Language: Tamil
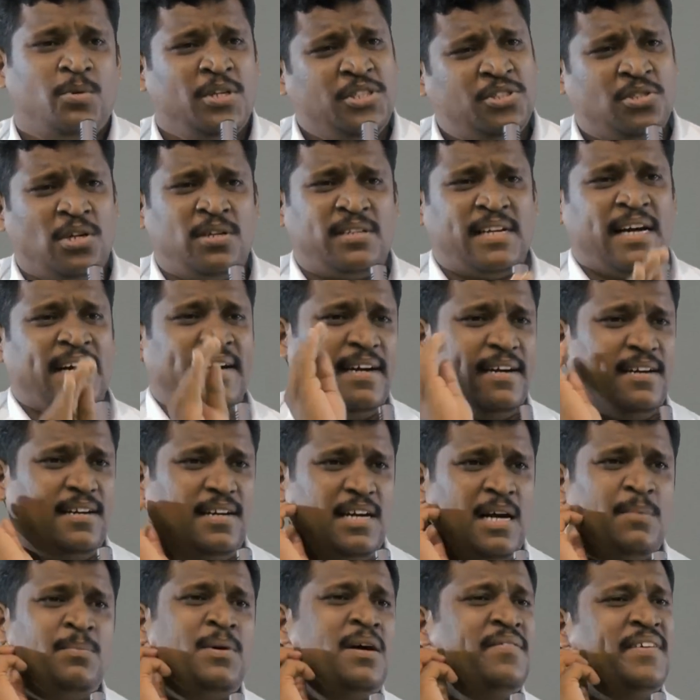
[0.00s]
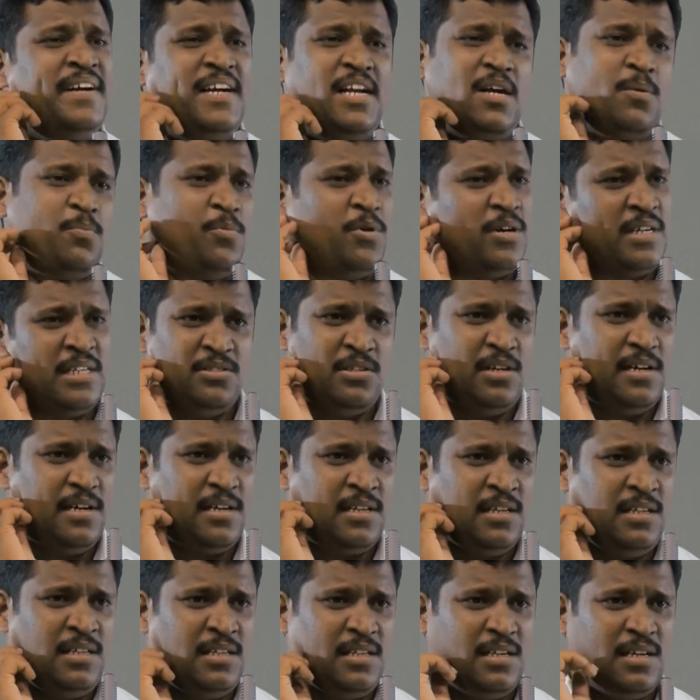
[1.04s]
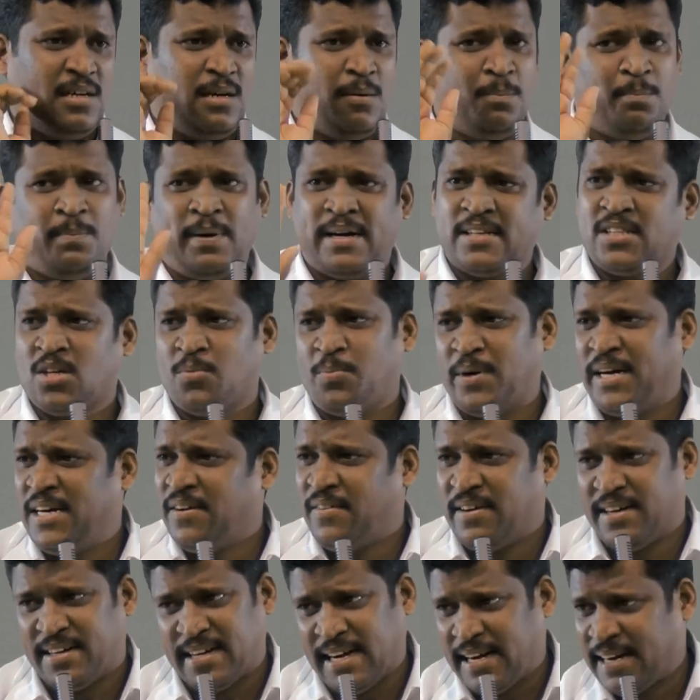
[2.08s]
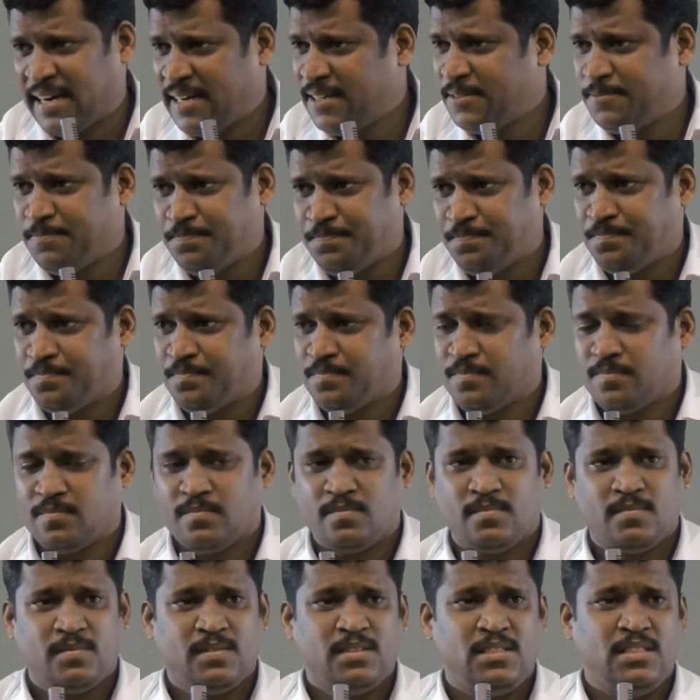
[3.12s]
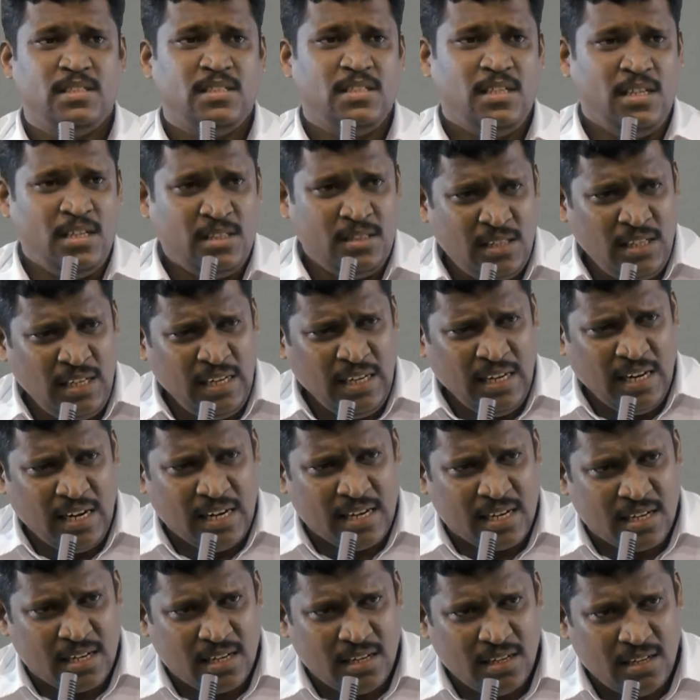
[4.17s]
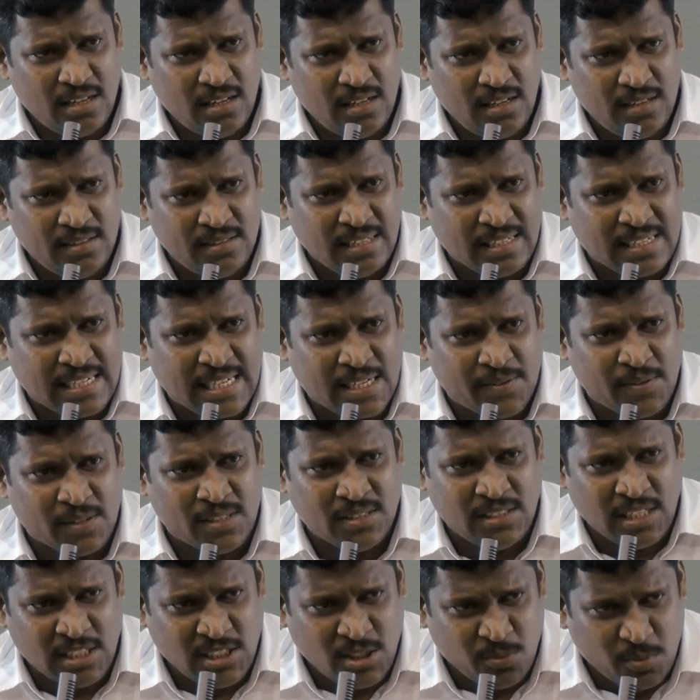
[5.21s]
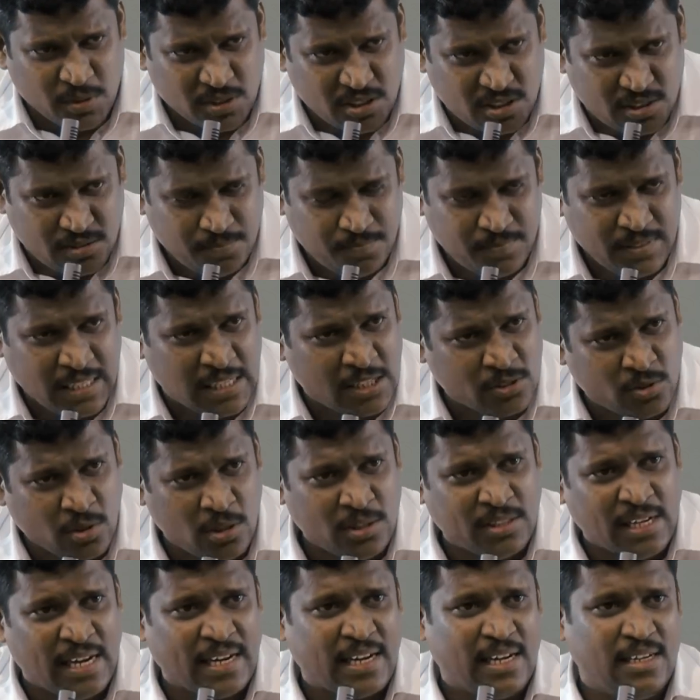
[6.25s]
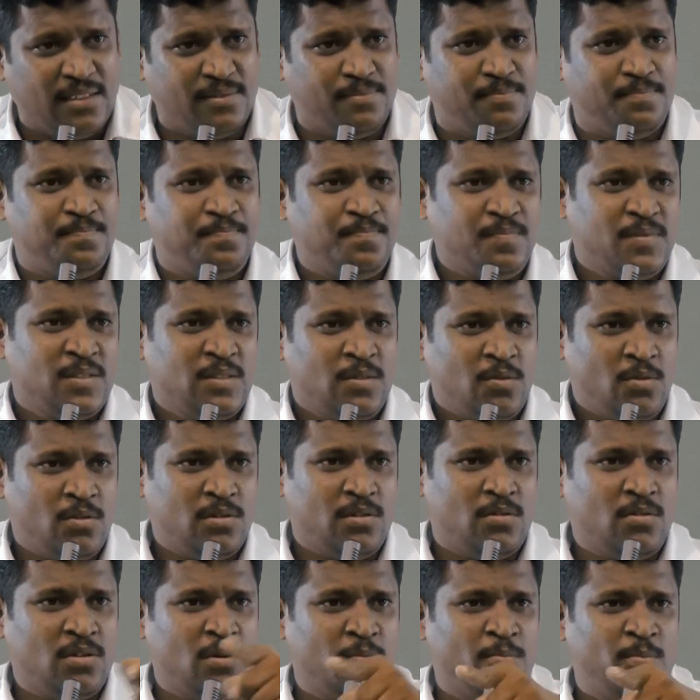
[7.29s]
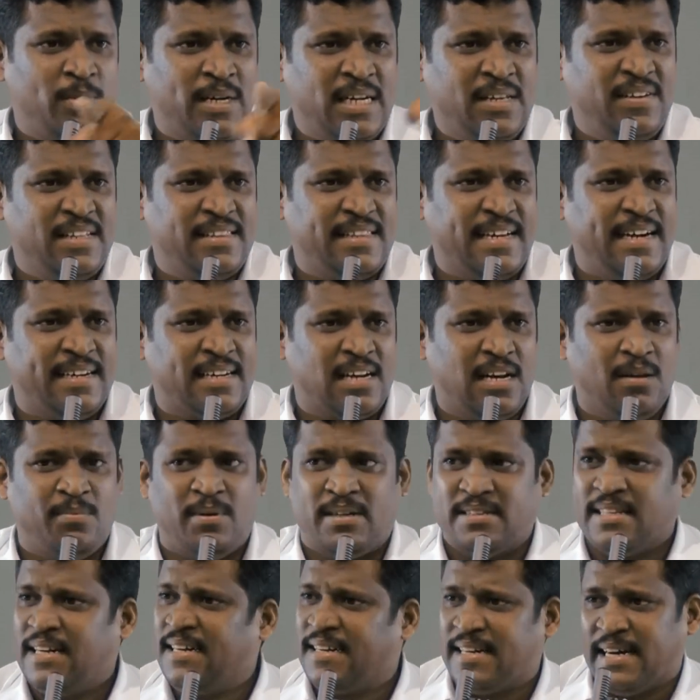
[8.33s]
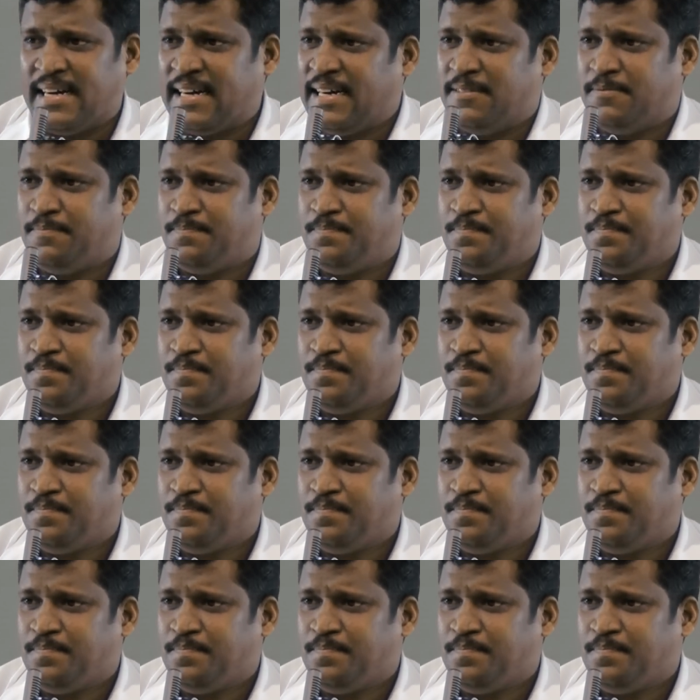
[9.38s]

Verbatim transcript: போய் சொல்லிட்டாங்க அம்மா வீட்டுக்கு போகிறேன்னு சொல்லிட்டு படத்துக்கு போயிட்டு வந்துட்டாங்க இது இந்த கணவனுக்கு தெரிஞ்சு போச்சு யாரோ சொல்லிட்டாங்க உங்கள் மனைவியை தேட்டரில் பார்த்தேன்ட்டாங்க